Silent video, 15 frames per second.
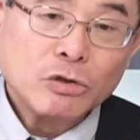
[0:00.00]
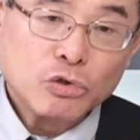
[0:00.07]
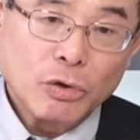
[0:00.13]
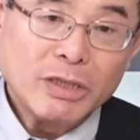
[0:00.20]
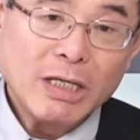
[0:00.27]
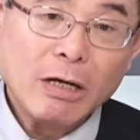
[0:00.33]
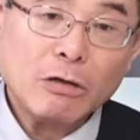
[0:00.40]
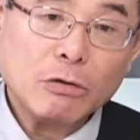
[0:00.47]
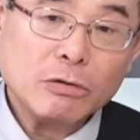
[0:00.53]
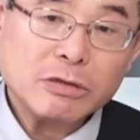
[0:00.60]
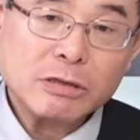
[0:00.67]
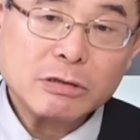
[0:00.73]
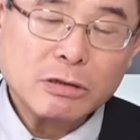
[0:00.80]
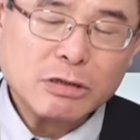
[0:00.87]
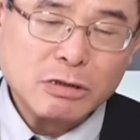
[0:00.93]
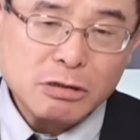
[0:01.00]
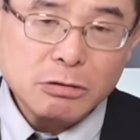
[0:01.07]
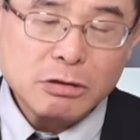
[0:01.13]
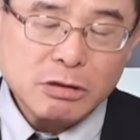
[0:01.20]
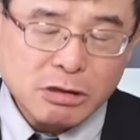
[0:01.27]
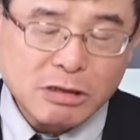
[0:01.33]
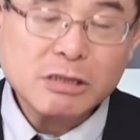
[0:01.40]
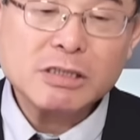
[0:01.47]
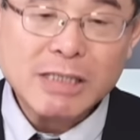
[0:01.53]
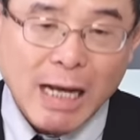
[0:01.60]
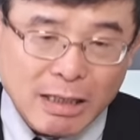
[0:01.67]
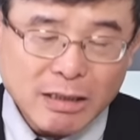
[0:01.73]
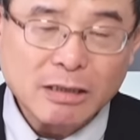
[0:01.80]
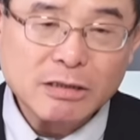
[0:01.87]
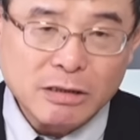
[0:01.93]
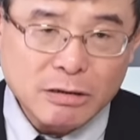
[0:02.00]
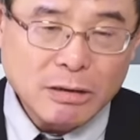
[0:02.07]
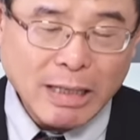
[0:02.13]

所以要适适当的